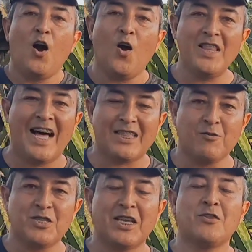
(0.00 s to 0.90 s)
Olá a
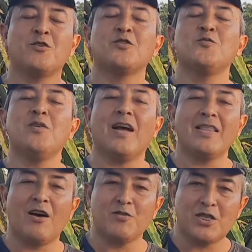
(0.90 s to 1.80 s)
todos os seguidores do
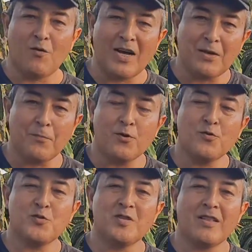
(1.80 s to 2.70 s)
canal Salada
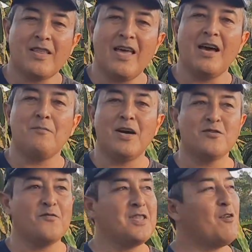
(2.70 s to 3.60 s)
Produtos da Terra, mais
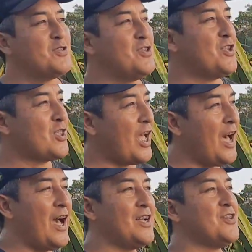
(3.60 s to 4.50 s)
um finalzinho de
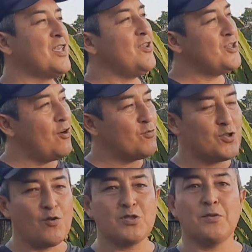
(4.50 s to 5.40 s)
tarde aqui, já o
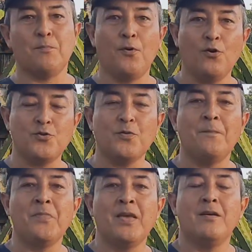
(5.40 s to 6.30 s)
sol se pondo,
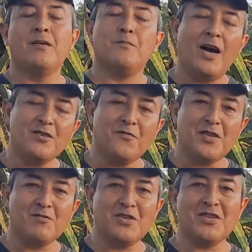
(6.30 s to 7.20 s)
mais um
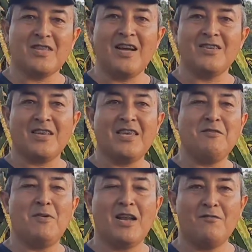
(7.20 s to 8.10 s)
finalzinho de tarde
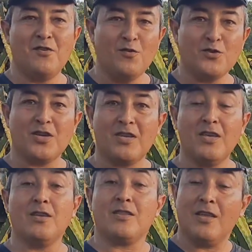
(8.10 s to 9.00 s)
aqui, maravilhoso
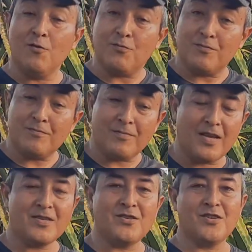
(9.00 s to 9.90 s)
aqui, deu, né,
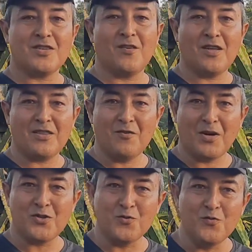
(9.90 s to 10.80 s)
esses dias agora deu
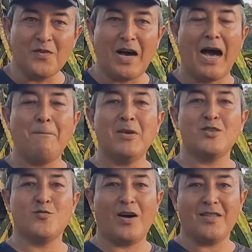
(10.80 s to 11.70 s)
uma chuva
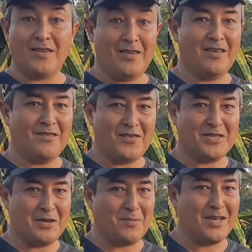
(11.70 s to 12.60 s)
abençoada aqui,
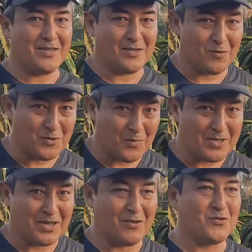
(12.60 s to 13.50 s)
fazia mais de dois
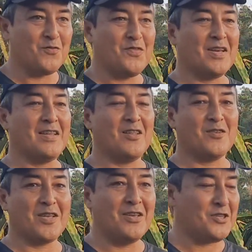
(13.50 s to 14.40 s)
meses que não chovia aqui na
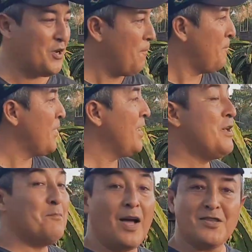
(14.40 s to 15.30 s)
nossa região,
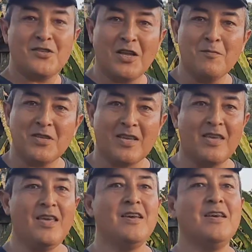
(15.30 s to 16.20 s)
mas estamos
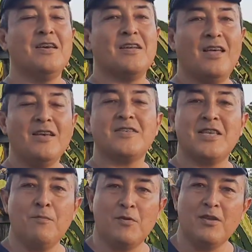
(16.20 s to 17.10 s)
aqui, né,
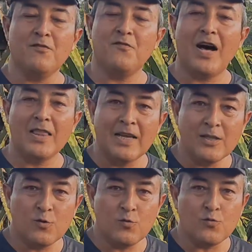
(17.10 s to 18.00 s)
sempre
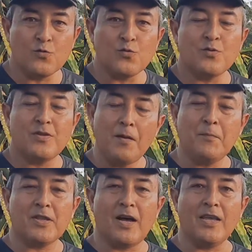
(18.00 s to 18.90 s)
falando de
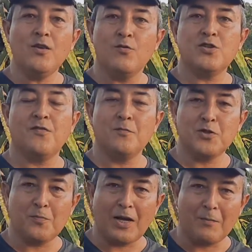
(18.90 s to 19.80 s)
Pitá e hoje
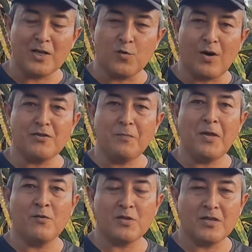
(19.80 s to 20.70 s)
vamos para mais um quadro de
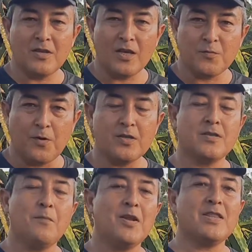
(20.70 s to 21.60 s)
perguntas e respostas,
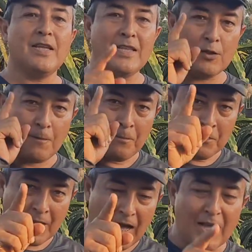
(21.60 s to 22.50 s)
sempre atendendo
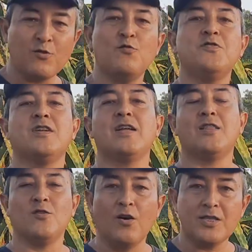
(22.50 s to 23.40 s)
a dúvida da
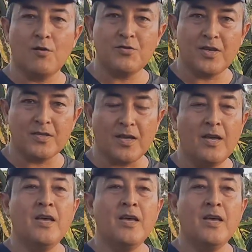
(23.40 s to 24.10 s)
nossa audiência.